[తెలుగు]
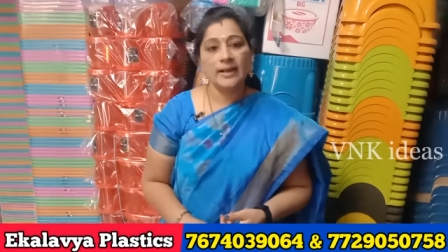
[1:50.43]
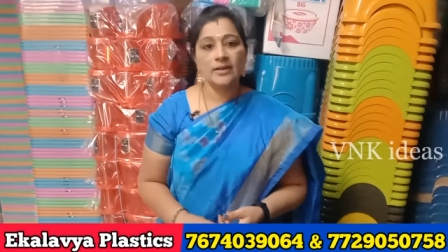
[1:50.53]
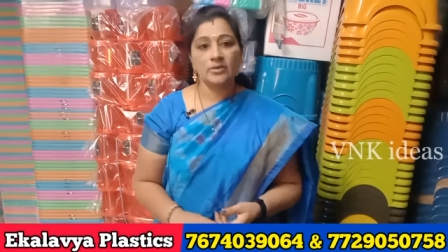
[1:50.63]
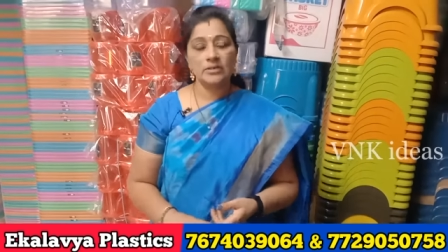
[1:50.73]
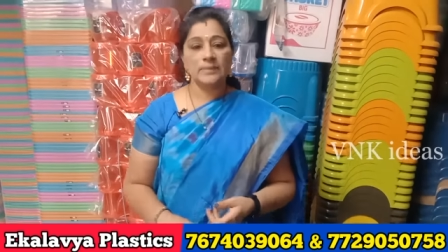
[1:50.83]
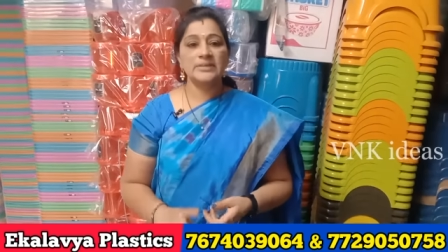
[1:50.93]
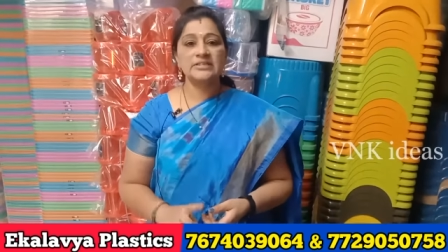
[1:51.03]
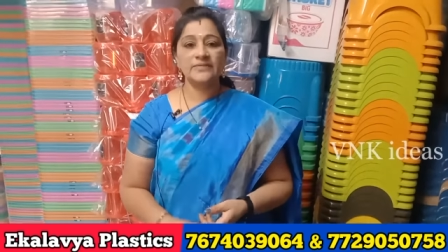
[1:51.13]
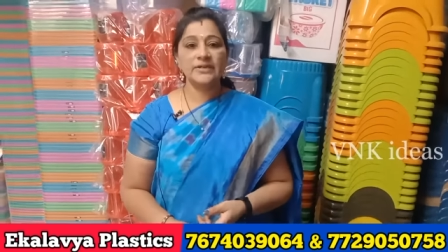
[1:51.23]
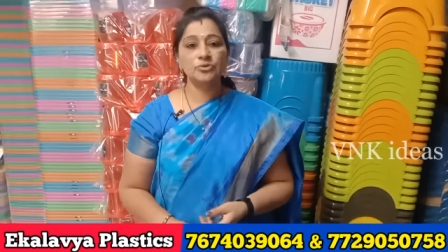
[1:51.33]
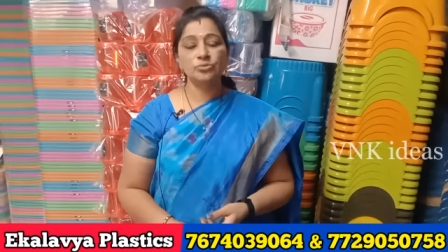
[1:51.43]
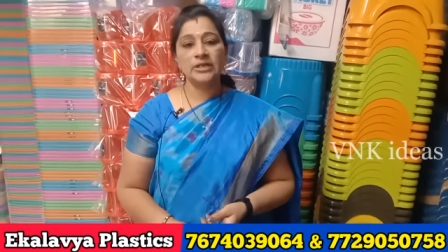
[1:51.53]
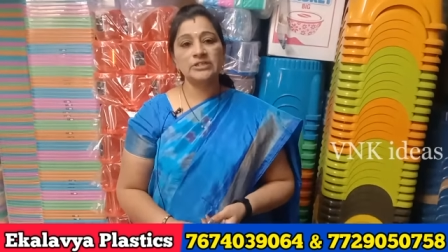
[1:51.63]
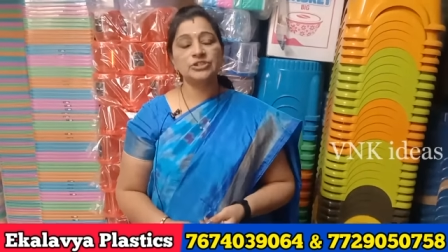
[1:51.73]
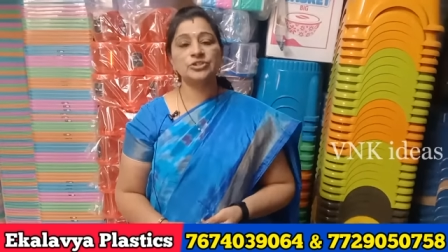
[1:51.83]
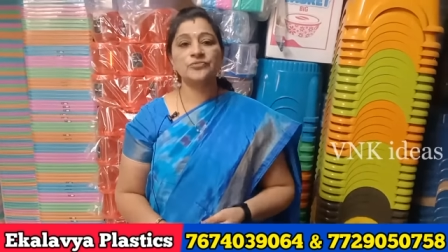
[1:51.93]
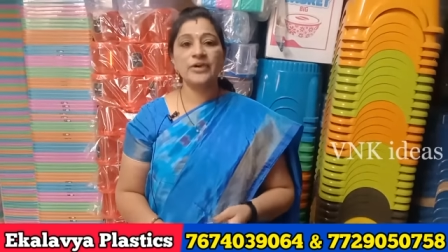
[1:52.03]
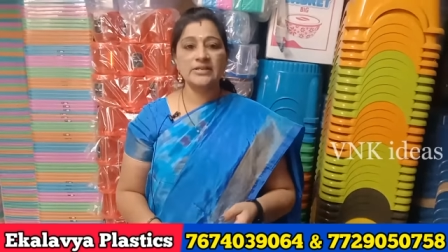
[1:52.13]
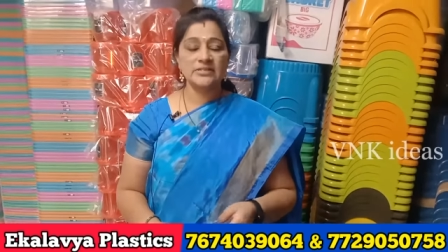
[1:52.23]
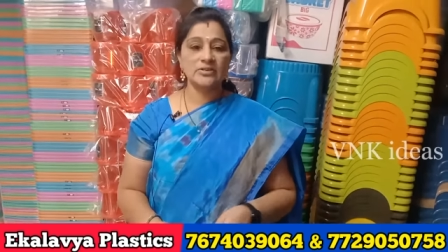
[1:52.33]
అండ్ డబల్ సెవెన్ టూ నైన్ జీరో
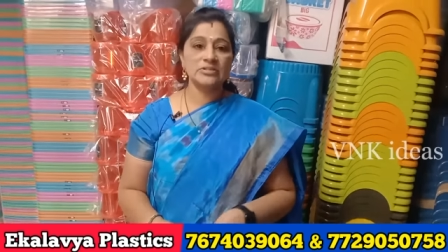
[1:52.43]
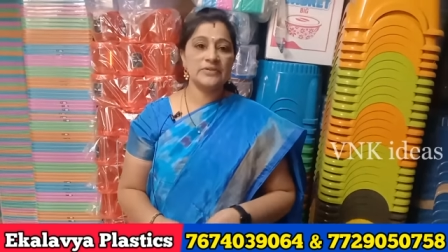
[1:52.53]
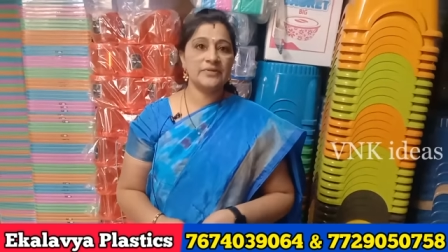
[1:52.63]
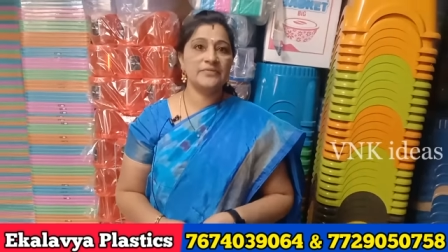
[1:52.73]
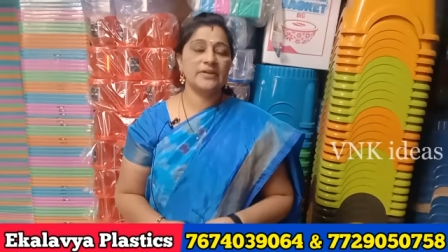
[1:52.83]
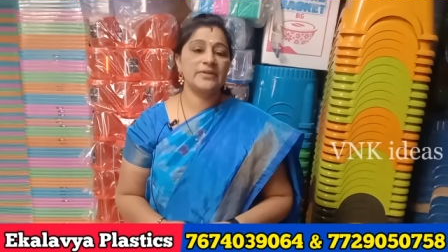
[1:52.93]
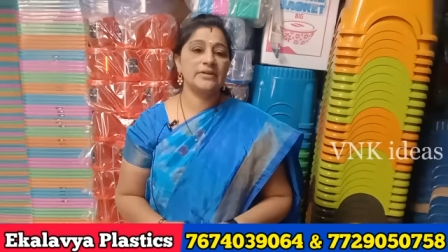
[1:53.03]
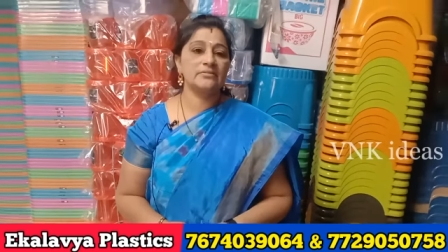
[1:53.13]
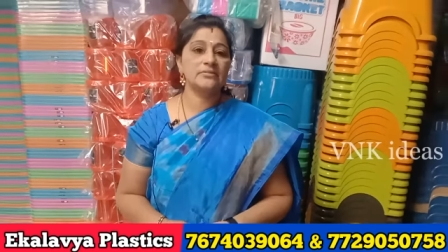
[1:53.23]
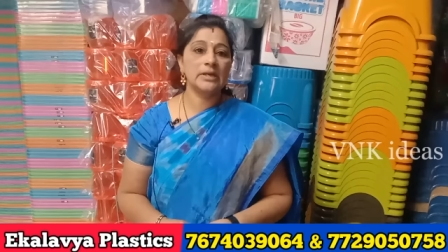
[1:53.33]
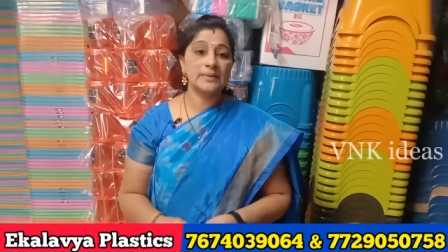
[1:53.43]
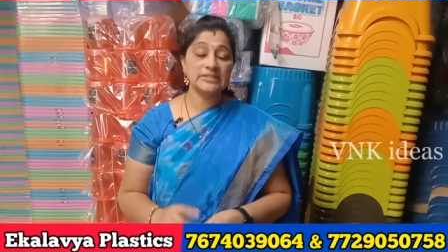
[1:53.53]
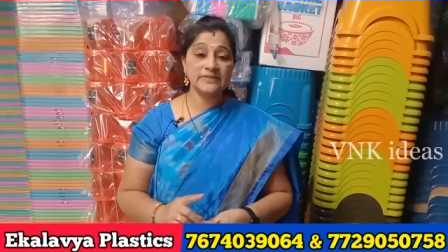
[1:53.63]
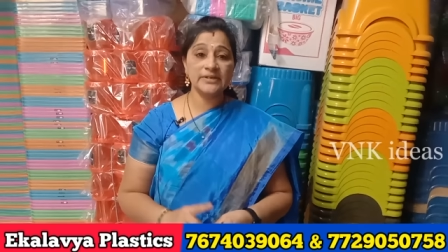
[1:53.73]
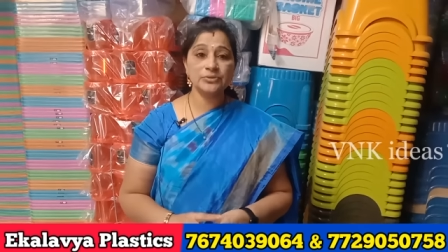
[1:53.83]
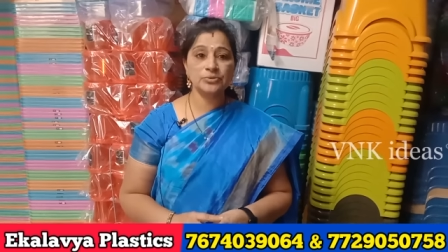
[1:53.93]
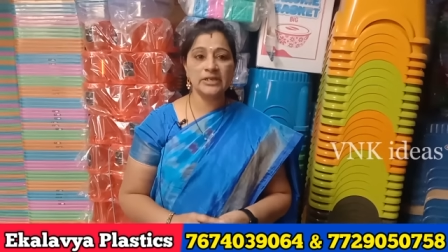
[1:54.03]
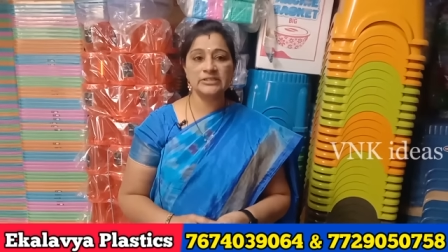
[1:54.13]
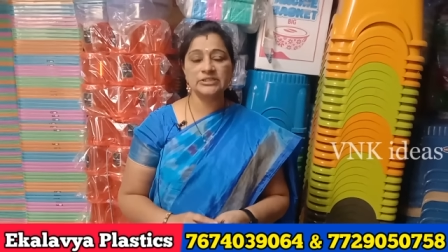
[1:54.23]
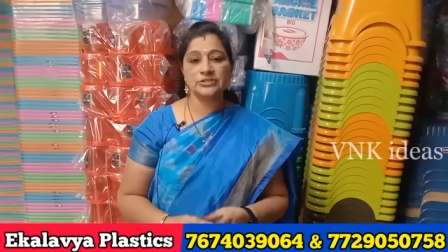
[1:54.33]
ఫైవ్ జీరో సెవెన్ ఫైవ్ ఎయిట్ డబల్ సెవెన్ టూ
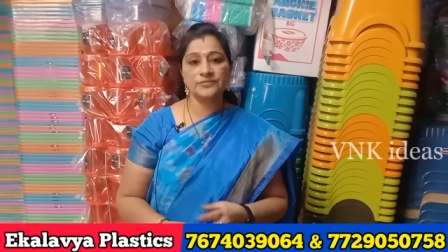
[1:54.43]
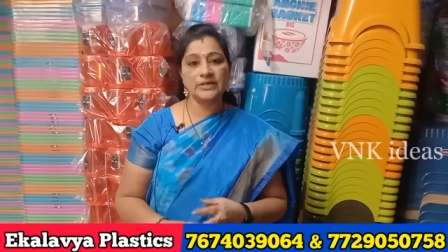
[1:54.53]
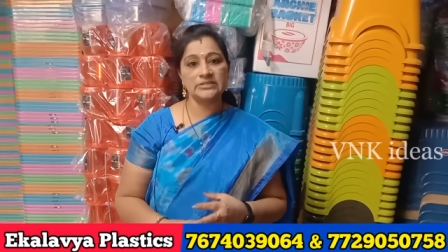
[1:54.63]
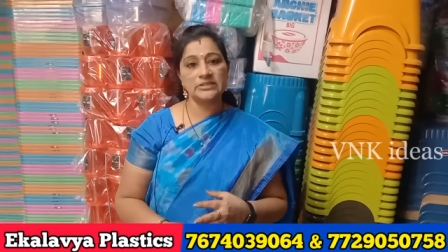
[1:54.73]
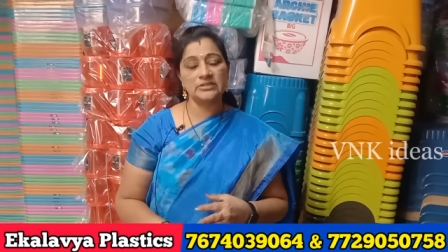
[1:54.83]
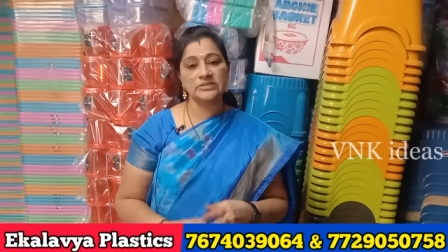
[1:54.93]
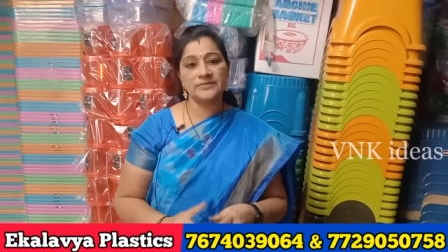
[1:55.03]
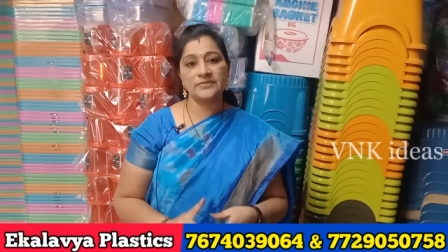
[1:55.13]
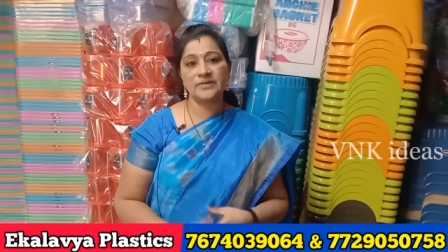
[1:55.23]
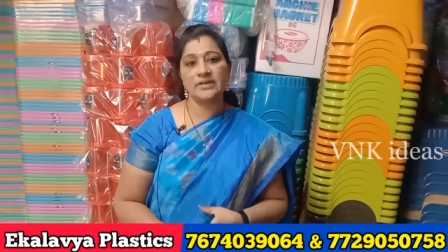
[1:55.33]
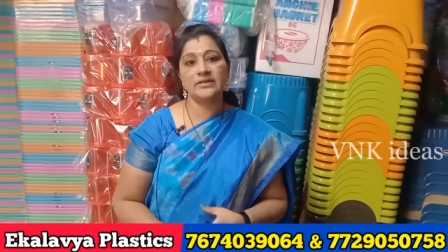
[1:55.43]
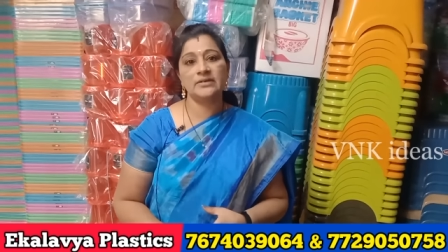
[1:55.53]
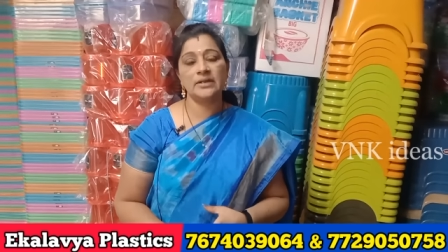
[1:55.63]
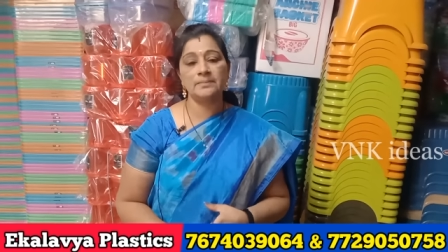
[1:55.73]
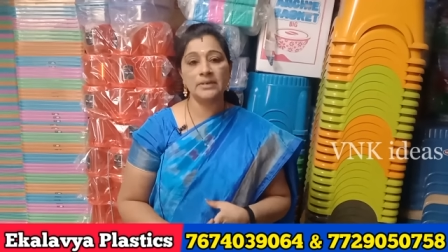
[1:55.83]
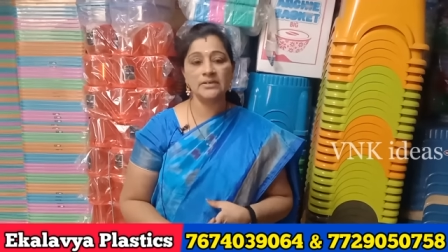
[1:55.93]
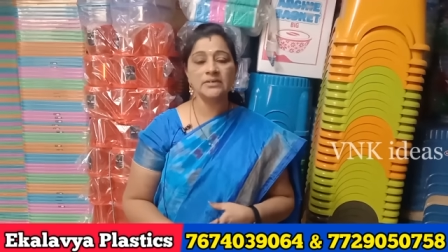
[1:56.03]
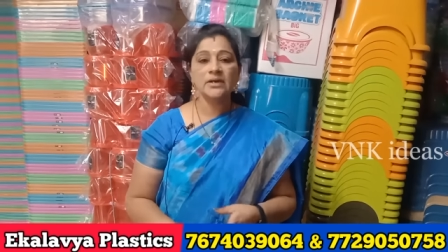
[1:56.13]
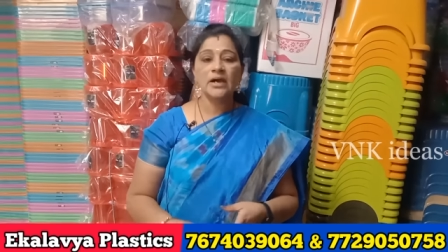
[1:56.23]
నైన్ జీరో ఫైవ్ జీరో సెవెన్ ఫైవ్ ఎయిట్ నెంబర్